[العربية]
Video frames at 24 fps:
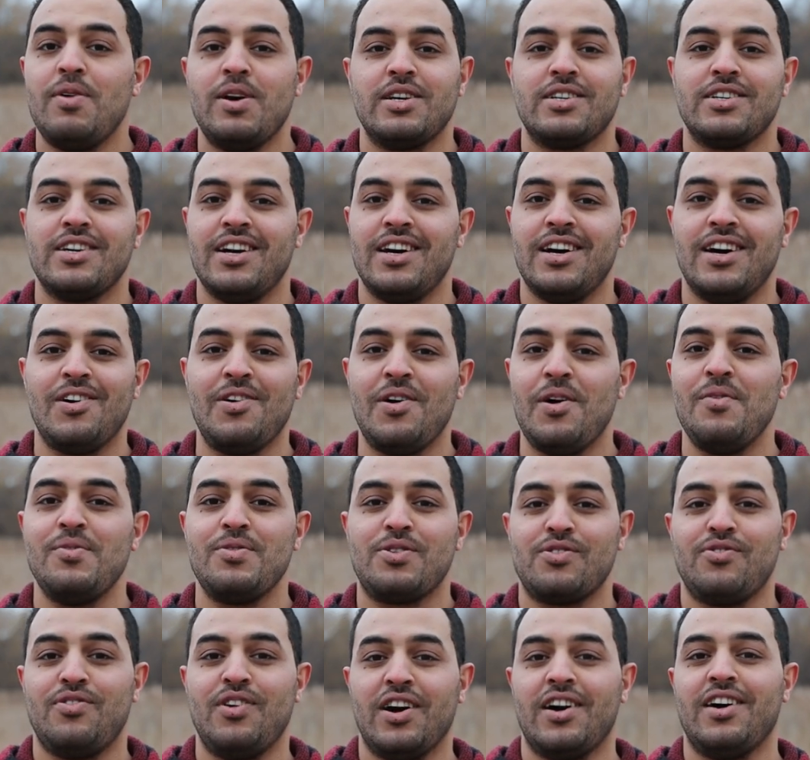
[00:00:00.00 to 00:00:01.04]
باشا هو
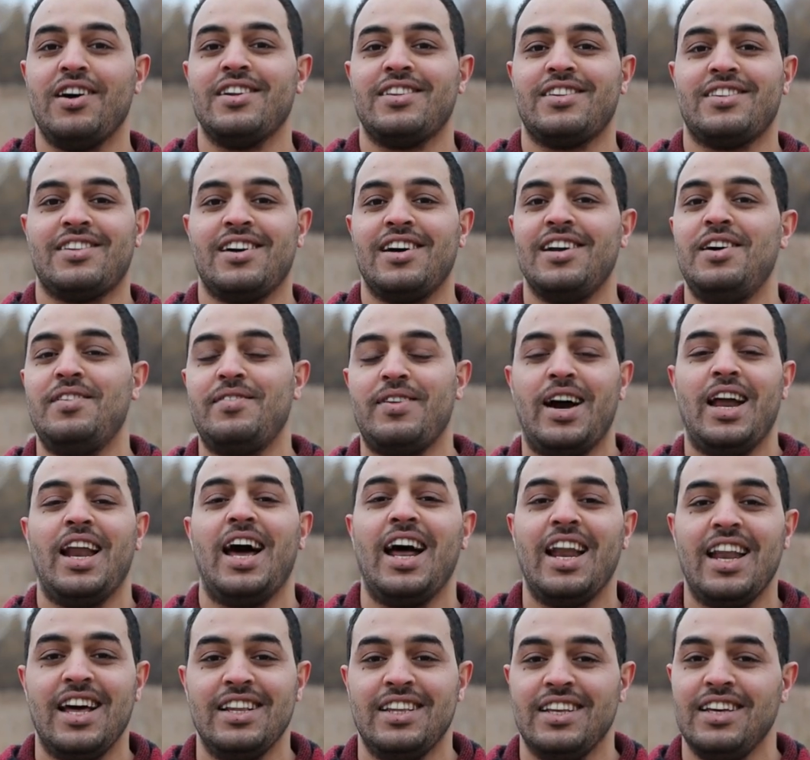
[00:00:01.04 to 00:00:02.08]
مش فقط طالع معايا
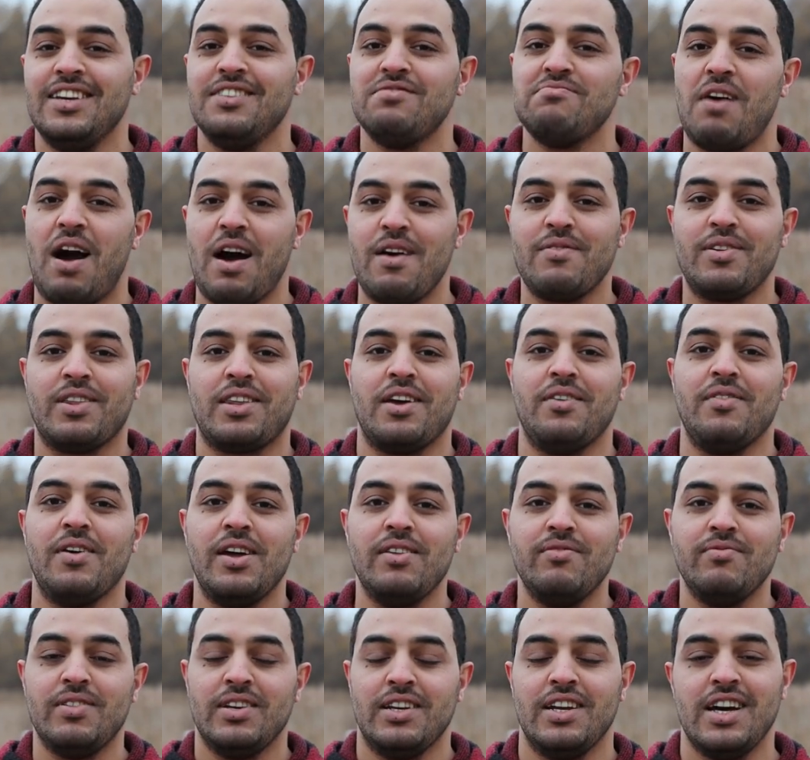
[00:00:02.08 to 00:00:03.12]
الحلقه دي محمد
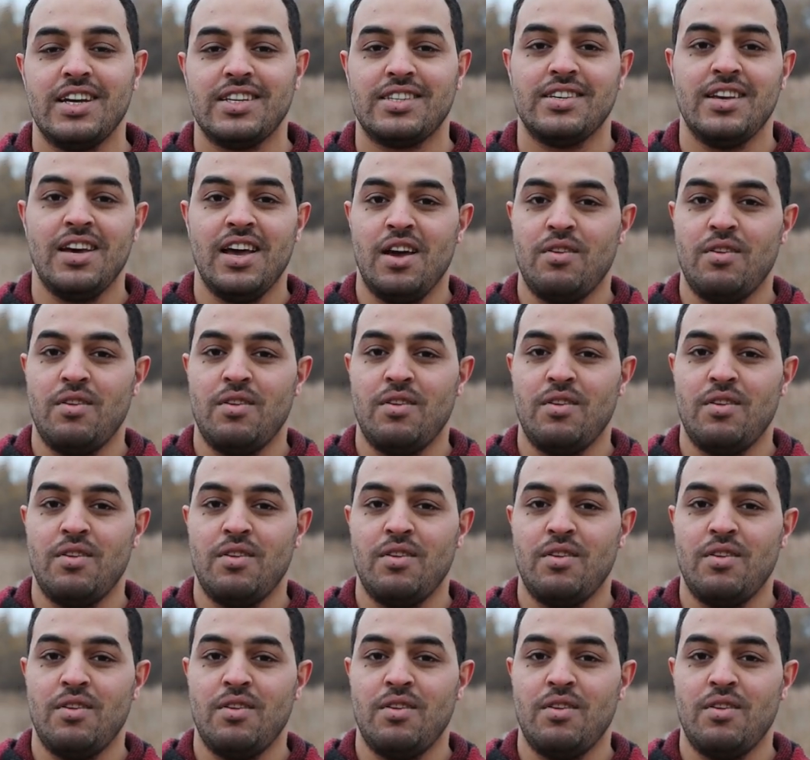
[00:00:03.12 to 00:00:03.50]
كمال من الناس